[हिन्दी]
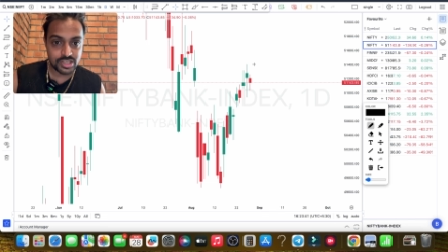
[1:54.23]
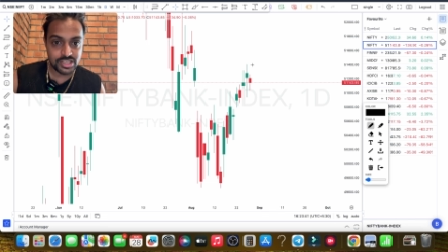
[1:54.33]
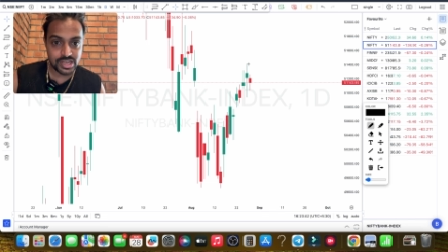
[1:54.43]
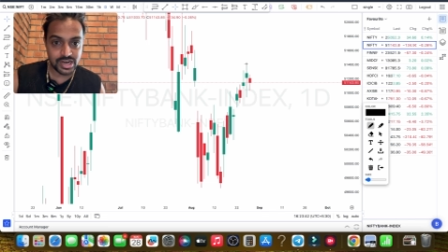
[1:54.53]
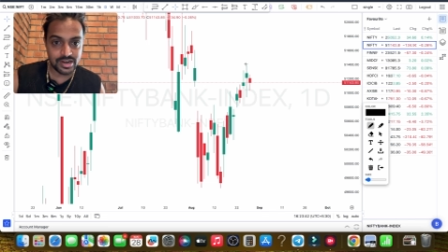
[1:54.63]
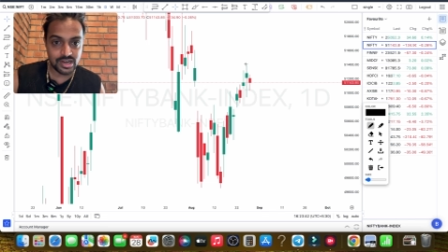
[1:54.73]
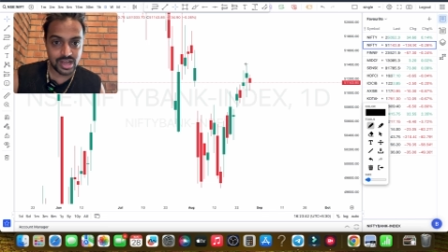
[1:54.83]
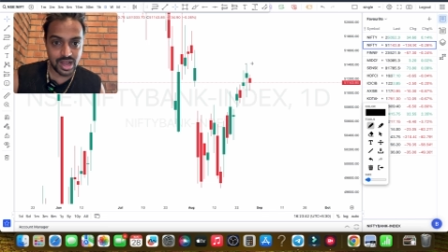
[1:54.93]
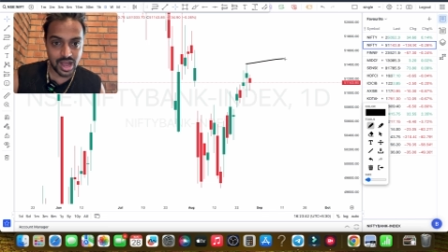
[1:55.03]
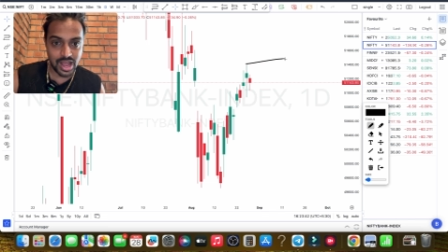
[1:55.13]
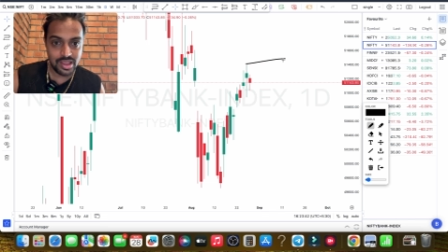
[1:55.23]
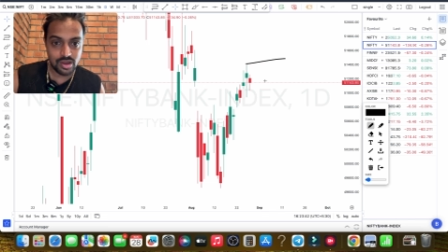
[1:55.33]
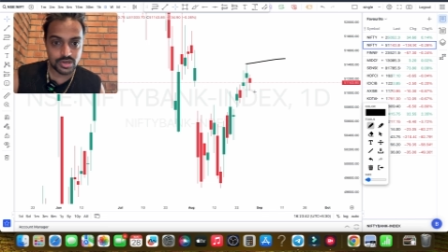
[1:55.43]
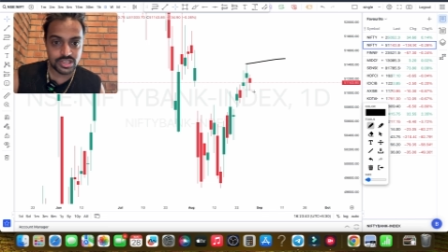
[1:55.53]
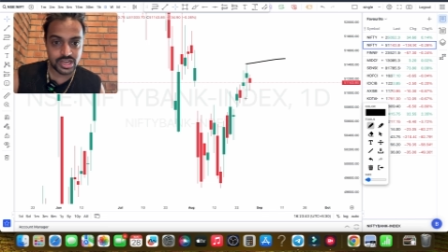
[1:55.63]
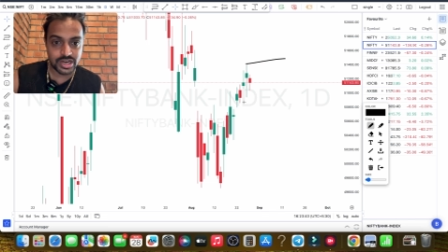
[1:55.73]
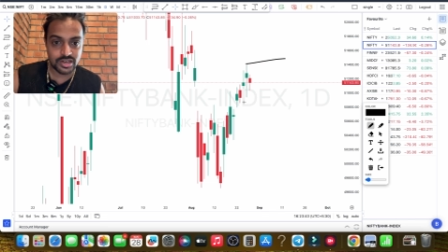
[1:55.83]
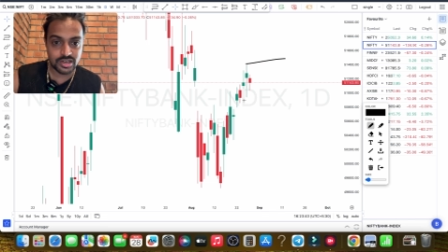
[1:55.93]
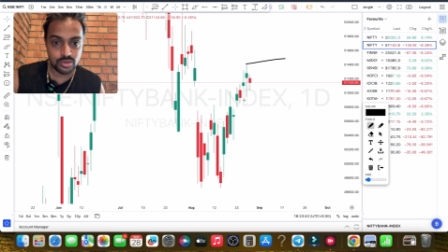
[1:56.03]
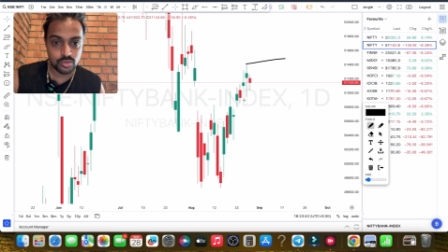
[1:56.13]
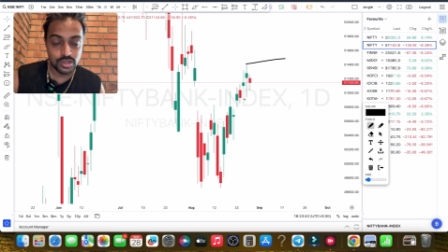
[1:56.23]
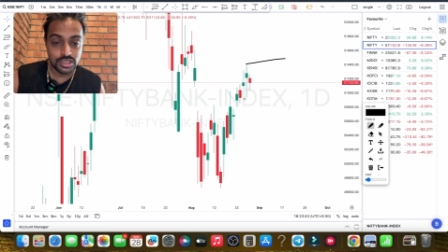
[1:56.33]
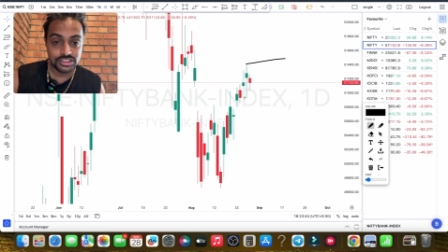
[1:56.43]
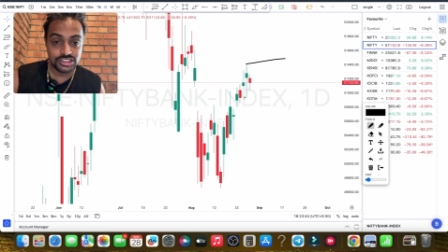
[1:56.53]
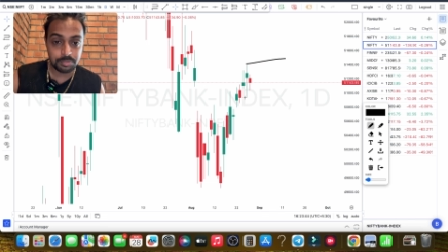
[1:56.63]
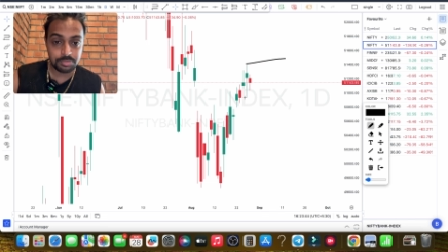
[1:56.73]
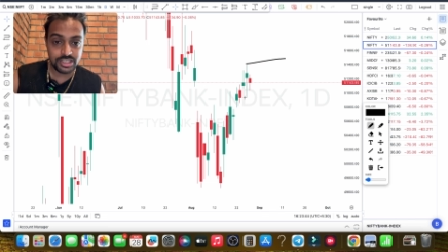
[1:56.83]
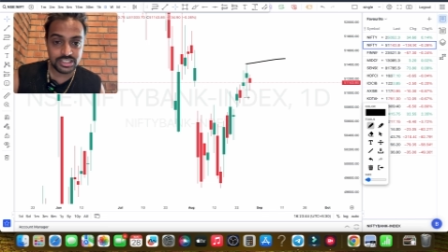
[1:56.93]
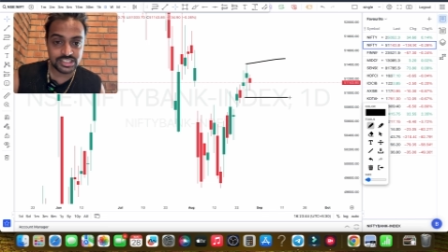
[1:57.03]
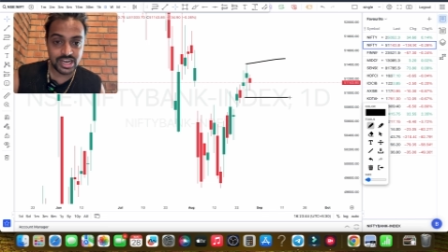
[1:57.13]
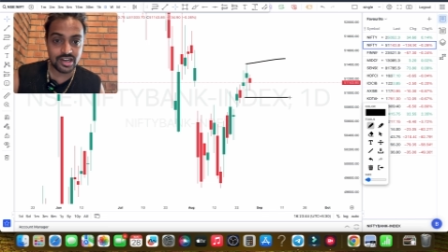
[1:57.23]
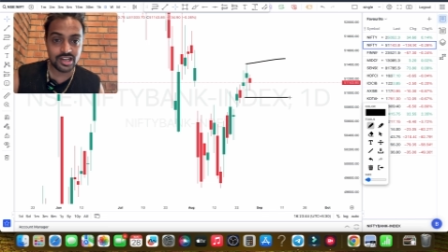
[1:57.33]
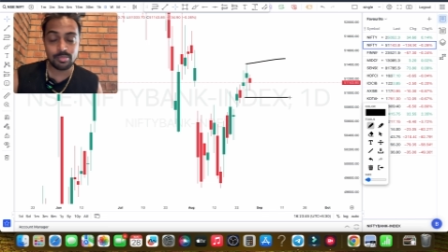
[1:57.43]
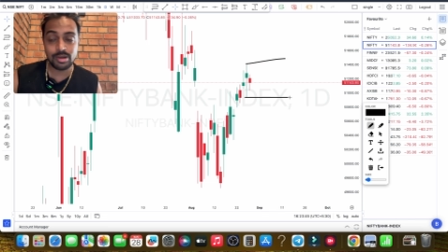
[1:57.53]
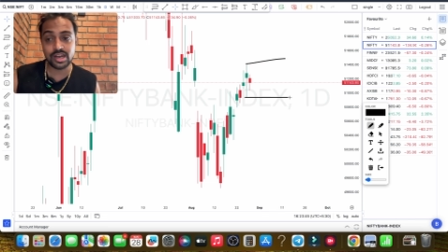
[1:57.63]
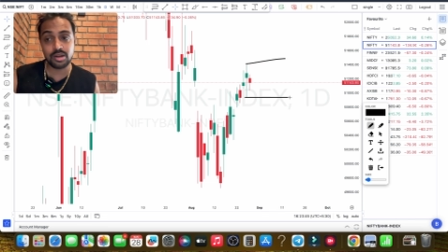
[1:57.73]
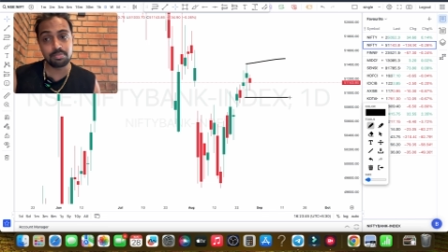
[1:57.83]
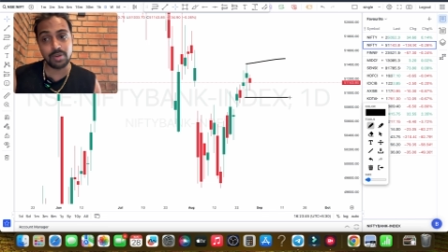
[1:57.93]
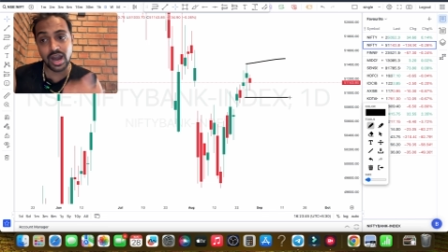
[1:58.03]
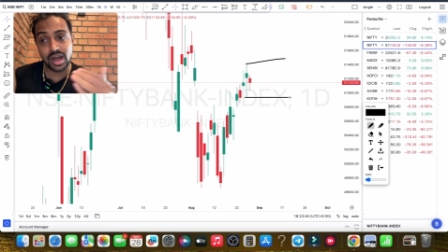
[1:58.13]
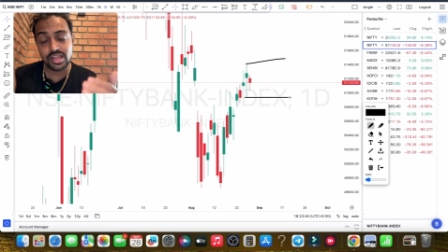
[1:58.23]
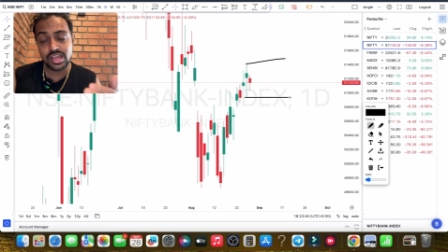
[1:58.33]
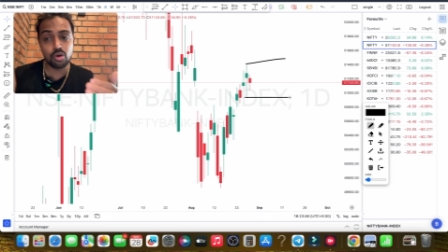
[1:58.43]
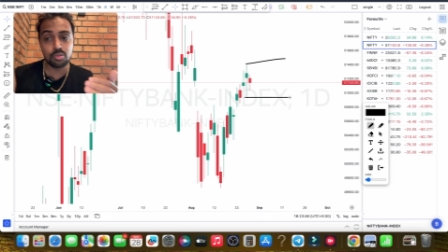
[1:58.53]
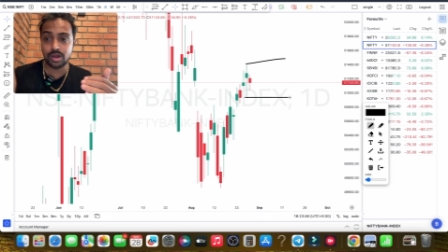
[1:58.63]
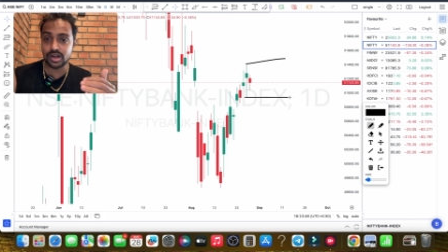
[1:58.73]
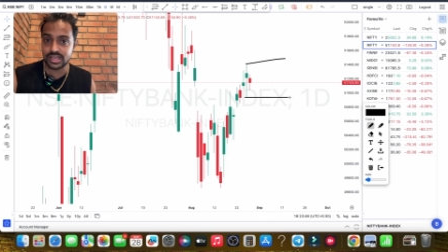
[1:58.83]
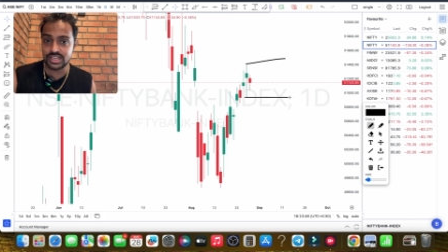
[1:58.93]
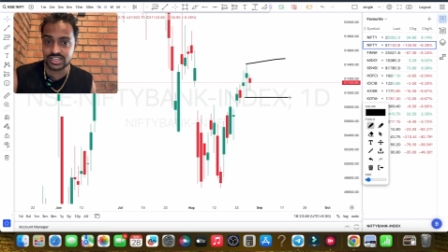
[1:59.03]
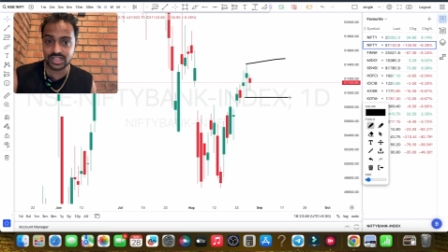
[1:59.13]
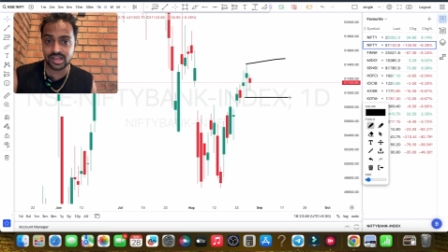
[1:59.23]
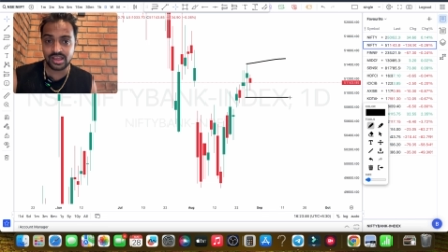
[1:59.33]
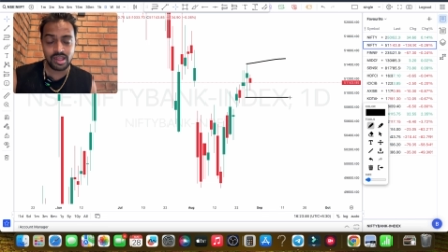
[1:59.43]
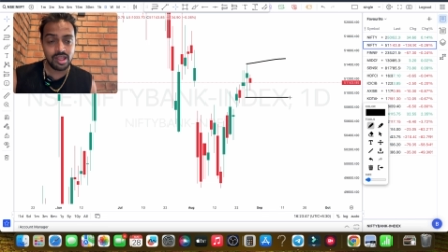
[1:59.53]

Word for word: ये कैंडल का हाई और ये कैंडल का लो जब तक इस कैंडल के मार्केट बाहर या ऊपर नहीं जाता है